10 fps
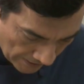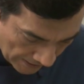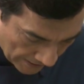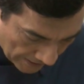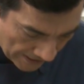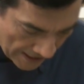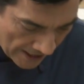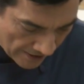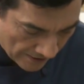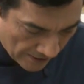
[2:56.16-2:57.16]
ये
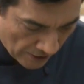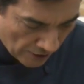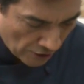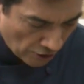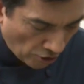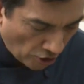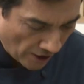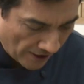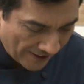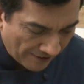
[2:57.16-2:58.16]
तैयार
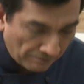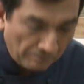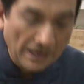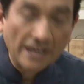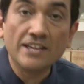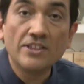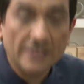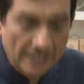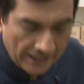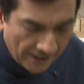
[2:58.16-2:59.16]
और बाकी
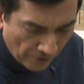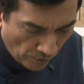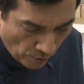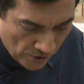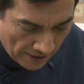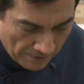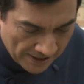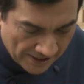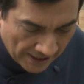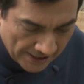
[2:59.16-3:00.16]
जितने हैं उसे भी
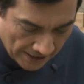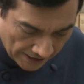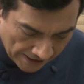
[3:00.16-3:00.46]
इस तरह से कर